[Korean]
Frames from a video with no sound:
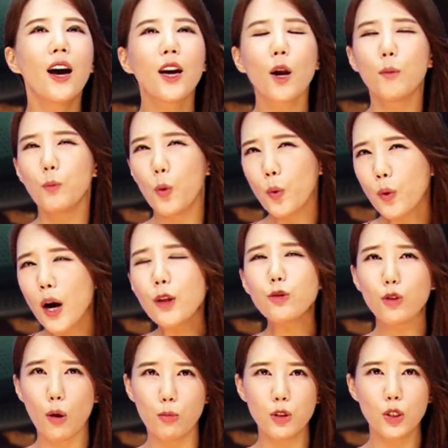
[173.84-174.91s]
여러분 모카도
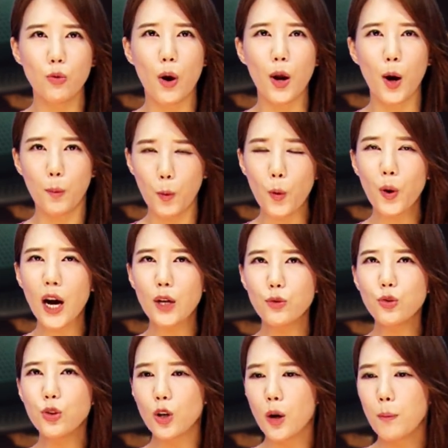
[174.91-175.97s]
너무 쉬워요.
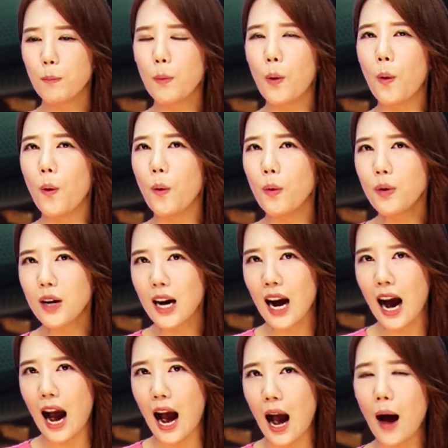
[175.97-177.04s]
모카도
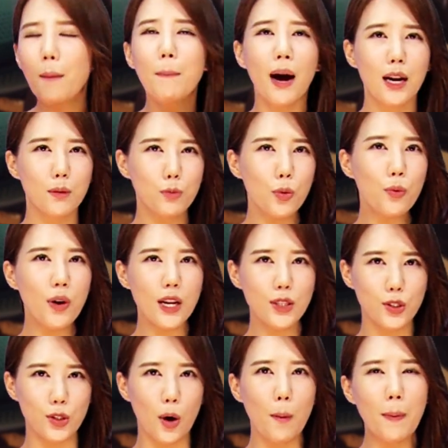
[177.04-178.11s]
모카, 발음
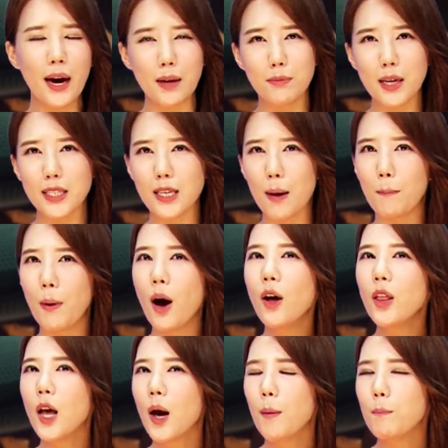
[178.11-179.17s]
똑같죠? 발음 다시 한번
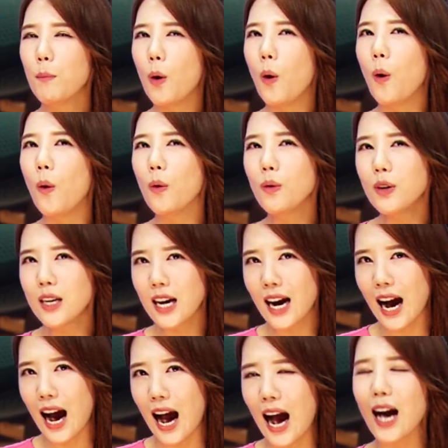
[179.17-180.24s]
모, 뭐,
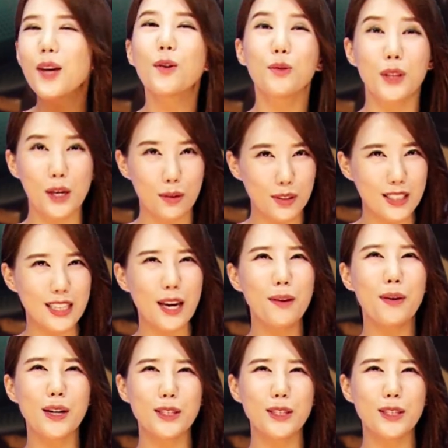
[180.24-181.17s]
카 요대로 그대로